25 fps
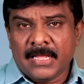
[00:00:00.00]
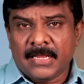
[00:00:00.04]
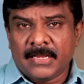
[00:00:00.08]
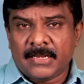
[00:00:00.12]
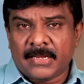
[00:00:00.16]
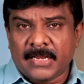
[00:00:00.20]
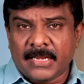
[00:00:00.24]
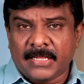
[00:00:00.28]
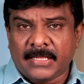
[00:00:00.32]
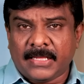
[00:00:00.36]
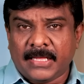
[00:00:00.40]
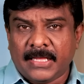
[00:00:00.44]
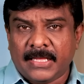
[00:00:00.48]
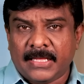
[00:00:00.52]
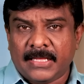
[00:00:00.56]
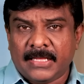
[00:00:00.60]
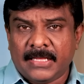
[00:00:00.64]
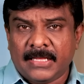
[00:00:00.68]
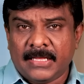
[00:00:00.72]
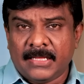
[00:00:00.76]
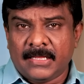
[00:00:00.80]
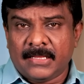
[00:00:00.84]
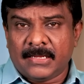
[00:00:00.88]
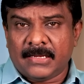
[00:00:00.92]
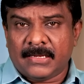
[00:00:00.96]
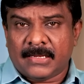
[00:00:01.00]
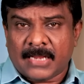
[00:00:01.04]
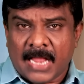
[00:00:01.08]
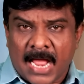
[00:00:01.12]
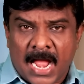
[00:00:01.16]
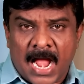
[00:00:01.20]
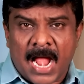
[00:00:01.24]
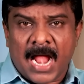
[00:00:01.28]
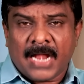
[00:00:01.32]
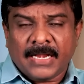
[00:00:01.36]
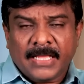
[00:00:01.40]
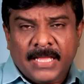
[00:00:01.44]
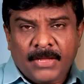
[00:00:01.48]
இன்றைக்கு
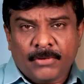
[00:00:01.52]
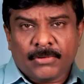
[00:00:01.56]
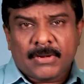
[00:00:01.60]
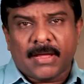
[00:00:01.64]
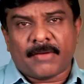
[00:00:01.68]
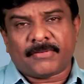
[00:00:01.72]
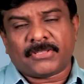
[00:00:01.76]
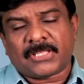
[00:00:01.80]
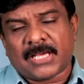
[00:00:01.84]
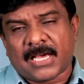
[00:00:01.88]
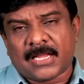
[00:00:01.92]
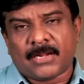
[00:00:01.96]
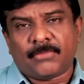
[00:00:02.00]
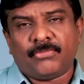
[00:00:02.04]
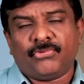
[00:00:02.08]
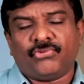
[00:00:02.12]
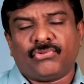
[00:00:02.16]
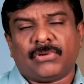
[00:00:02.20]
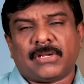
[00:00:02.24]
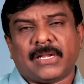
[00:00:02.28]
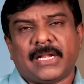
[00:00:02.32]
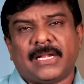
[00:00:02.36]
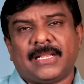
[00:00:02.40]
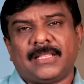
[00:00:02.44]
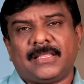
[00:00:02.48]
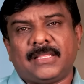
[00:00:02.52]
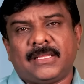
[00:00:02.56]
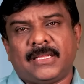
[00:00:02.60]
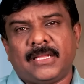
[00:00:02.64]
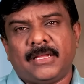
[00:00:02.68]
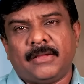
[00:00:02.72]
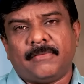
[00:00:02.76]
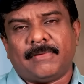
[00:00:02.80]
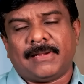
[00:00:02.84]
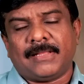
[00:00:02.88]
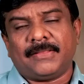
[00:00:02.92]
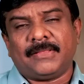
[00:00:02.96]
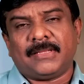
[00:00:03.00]
நானே ஒரு அவதாரம்னு சொல்கிற இடத்துக்கு
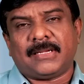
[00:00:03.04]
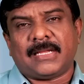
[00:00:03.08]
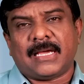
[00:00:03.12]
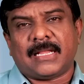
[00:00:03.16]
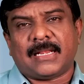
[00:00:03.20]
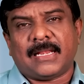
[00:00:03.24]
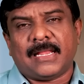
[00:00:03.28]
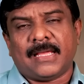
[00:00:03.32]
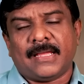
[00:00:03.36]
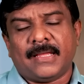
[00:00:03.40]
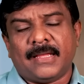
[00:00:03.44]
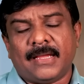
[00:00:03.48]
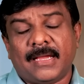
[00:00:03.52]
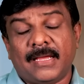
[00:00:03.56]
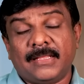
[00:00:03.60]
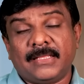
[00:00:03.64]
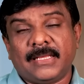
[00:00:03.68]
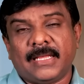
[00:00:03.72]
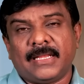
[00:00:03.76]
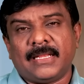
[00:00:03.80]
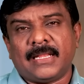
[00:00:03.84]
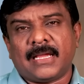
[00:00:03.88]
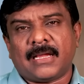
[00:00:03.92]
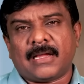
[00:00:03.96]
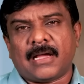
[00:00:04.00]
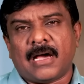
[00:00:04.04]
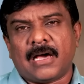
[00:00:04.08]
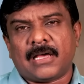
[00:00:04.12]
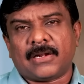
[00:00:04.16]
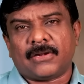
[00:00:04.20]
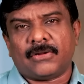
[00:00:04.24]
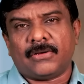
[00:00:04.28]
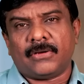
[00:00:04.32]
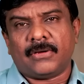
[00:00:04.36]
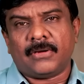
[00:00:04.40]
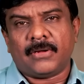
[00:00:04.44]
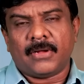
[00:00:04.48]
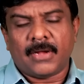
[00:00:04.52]
வளர்ந்துருக்கார்ல அதுக்கு என்ன
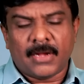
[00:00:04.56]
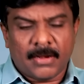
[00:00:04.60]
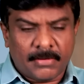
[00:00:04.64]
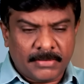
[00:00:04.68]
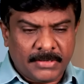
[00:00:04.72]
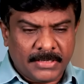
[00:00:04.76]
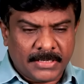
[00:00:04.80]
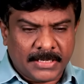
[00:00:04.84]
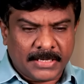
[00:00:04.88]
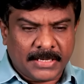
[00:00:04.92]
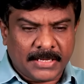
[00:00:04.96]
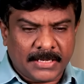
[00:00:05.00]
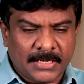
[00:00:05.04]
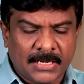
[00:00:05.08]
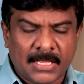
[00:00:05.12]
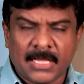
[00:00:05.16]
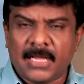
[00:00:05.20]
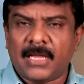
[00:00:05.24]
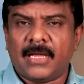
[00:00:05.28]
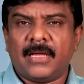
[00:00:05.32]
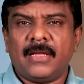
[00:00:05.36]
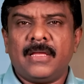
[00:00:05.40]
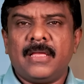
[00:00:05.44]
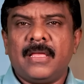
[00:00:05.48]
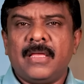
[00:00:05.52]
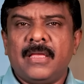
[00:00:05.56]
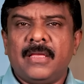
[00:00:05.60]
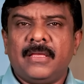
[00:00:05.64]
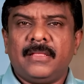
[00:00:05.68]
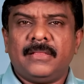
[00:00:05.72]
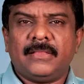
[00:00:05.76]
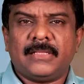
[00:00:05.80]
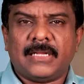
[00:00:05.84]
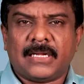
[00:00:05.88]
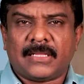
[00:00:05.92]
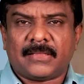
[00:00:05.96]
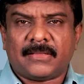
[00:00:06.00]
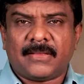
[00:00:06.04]
காரணம் அப்படின்னு கேட்டிங்கன்னா
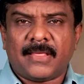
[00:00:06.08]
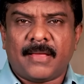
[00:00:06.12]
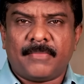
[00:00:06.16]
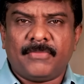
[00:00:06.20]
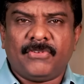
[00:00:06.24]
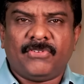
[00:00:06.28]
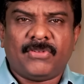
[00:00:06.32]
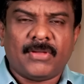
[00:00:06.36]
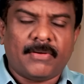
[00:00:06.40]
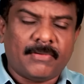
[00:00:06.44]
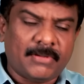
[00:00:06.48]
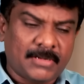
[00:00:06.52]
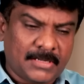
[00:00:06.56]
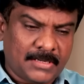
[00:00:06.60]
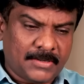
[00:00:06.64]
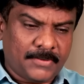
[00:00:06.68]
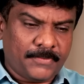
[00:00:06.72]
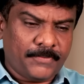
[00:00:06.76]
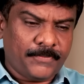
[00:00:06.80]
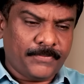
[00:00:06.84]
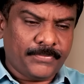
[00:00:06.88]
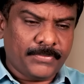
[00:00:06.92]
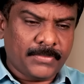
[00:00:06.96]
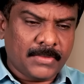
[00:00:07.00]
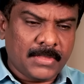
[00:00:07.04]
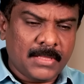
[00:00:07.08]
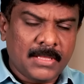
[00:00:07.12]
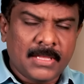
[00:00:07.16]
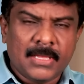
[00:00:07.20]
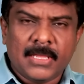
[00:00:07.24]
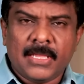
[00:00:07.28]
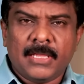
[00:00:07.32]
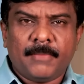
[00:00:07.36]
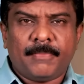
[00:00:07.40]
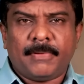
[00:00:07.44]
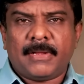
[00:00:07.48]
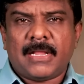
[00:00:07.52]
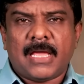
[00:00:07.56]
இந்த இடத்துல அமித்ஷா வர்றார்
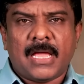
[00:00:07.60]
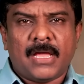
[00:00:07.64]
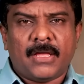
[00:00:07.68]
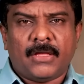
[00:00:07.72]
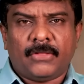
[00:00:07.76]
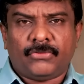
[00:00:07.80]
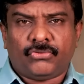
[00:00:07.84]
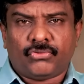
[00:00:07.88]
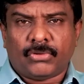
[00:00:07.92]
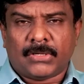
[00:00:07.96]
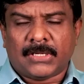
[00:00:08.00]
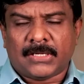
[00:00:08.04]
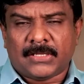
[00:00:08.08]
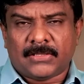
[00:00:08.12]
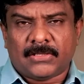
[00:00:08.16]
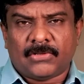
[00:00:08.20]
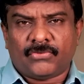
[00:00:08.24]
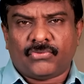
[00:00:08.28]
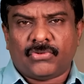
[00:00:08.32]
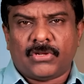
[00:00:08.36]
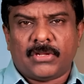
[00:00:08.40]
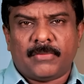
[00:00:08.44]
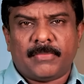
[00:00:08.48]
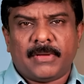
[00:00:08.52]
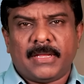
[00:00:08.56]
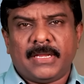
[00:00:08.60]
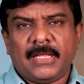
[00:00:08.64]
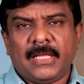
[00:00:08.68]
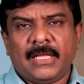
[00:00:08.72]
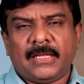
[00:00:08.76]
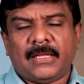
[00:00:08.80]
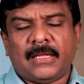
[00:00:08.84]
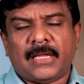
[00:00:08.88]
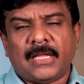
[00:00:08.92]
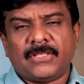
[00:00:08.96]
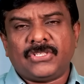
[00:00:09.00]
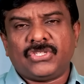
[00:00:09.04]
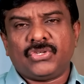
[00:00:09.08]
இப்போ நான் தொடக்கத்தில் சொன்ன மாதிரி
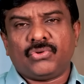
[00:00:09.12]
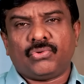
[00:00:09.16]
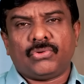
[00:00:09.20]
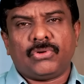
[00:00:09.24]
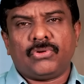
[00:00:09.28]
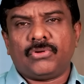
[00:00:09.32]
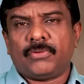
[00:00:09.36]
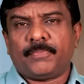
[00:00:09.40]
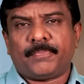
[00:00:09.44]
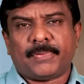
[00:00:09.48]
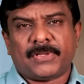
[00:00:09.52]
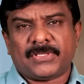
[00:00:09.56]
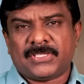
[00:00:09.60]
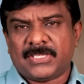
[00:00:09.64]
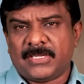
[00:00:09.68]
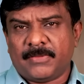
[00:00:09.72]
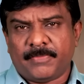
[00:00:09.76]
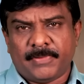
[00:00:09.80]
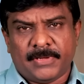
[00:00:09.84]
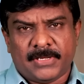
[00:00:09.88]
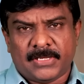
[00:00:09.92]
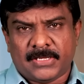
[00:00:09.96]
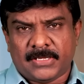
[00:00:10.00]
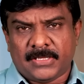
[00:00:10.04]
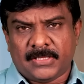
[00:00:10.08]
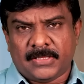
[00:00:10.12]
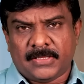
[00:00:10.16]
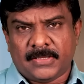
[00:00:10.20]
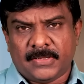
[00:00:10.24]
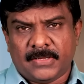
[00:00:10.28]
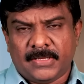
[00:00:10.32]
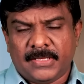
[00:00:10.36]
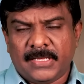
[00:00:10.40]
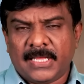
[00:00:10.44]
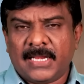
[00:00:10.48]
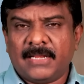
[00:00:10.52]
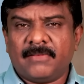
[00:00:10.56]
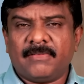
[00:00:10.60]
கட்சிக்குள்ளே ஒரு பிரச்சனை போயிட்டுருக்குது
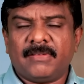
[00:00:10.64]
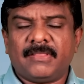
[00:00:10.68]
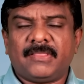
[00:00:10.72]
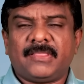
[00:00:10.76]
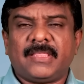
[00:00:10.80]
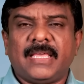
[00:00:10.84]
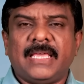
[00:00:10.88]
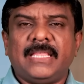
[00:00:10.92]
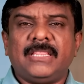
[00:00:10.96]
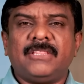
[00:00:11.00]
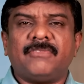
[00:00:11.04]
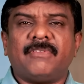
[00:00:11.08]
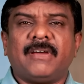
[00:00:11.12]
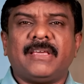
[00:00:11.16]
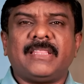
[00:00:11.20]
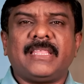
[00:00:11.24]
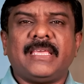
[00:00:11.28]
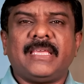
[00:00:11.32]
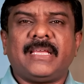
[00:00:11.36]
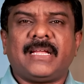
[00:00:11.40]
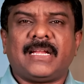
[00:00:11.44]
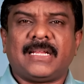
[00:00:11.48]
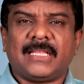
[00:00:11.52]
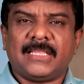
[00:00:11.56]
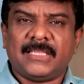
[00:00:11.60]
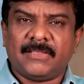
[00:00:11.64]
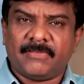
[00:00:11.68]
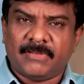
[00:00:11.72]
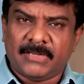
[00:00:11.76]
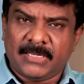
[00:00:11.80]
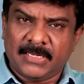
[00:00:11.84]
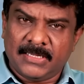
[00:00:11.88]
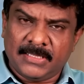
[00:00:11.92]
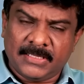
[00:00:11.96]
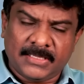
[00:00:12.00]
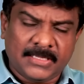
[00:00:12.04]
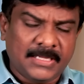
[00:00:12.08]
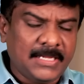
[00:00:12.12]
எழுபத்தைந்து வயதை
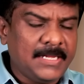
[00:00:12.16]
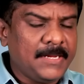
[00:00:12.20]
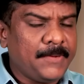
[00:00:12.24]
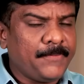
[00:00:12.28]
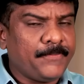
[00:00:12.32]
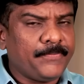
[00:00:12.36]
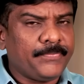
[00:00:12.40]
கடந்தவர்களுக்கு